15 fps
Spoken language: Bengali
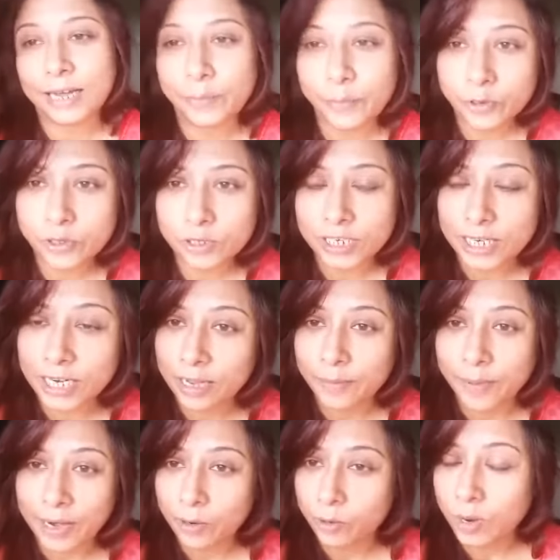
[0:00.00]
তার মধ্যে
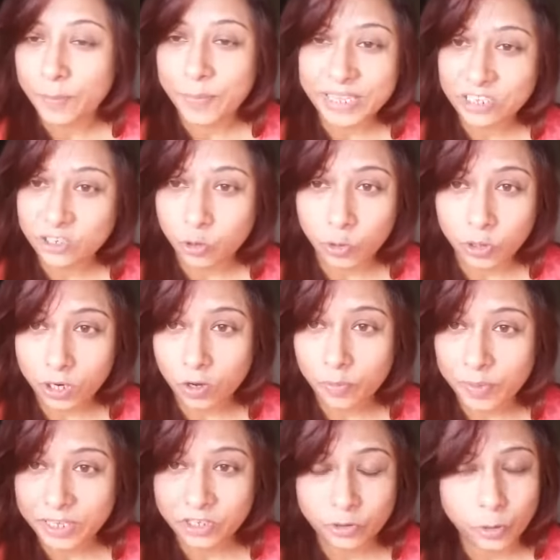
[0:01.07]
সেটাকে ভালো করে পেস্ট করে
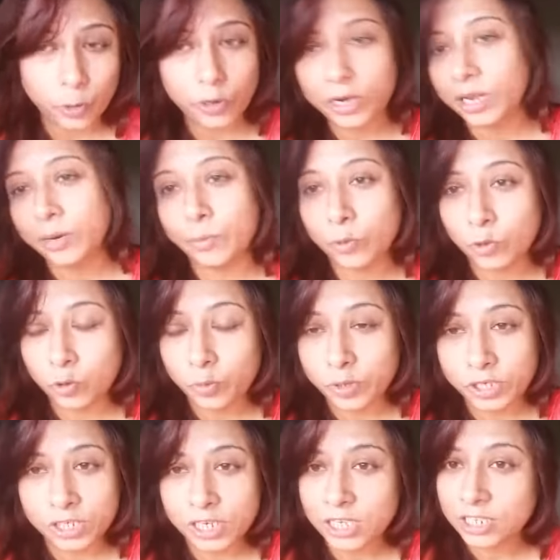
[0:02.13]
নাও পেস্ট করে নিয়ে মধু
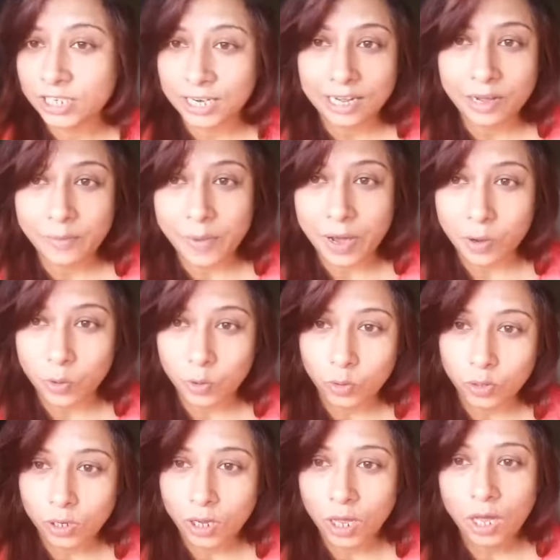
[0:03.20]
মিশিয়ে সেটাকে
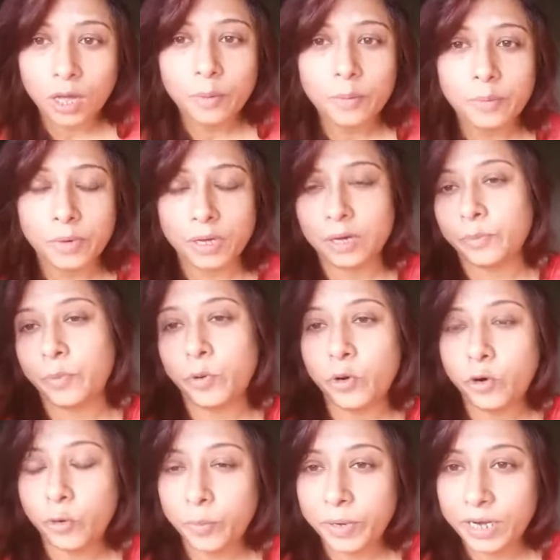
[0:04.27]
মাখো
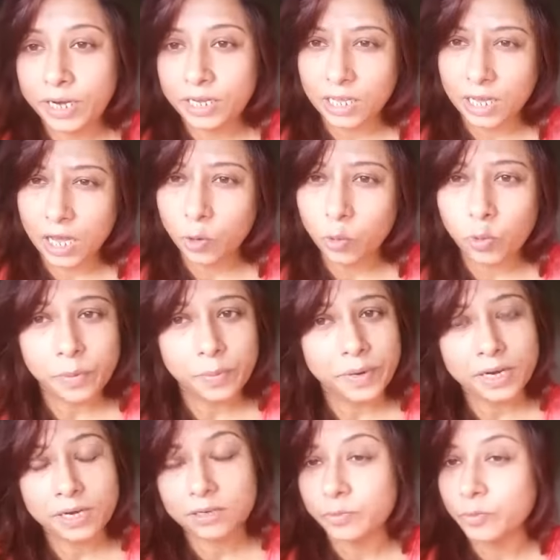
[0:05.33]
পনেরো মিনিট থেকে কুড়ি
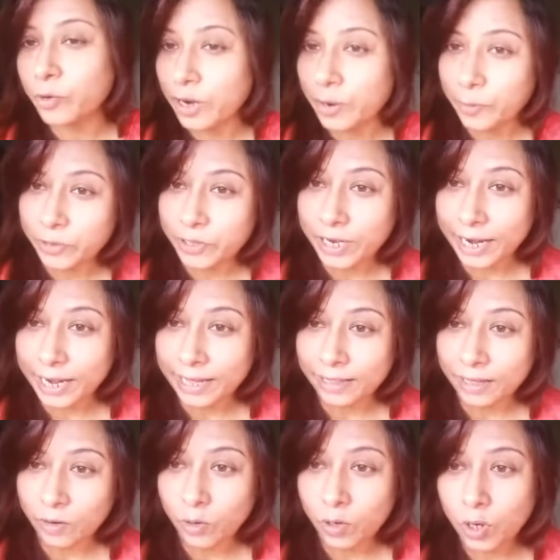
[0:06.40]
মিনিট মুখের মধ্যে
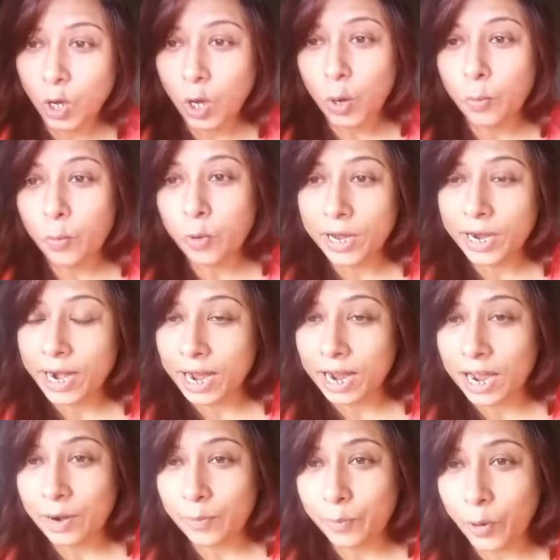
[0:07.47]
রেখে দাও মুখে
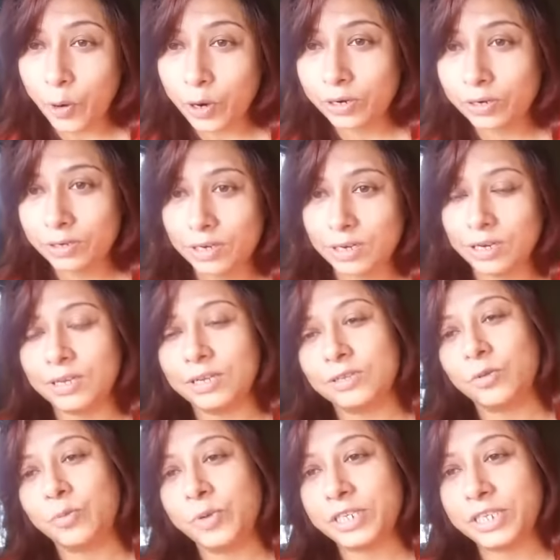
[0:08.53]
রাখার পর
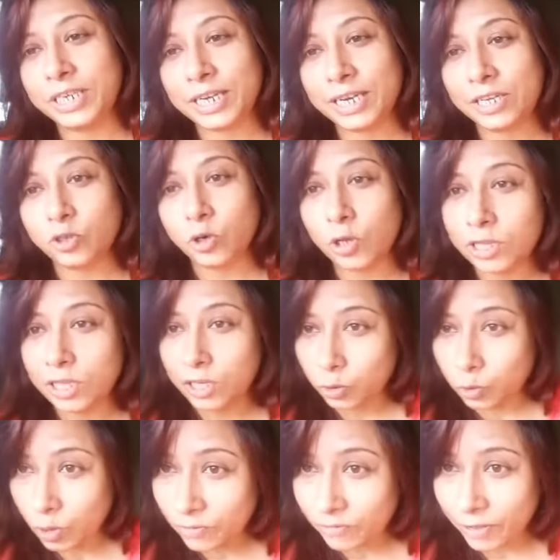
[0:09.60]
তোমরা সেটাকে জল
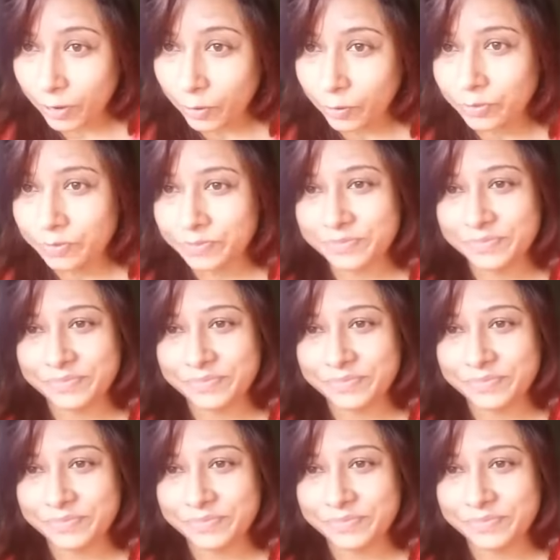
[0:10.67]
দিয়ে ধুয়ে ফেলো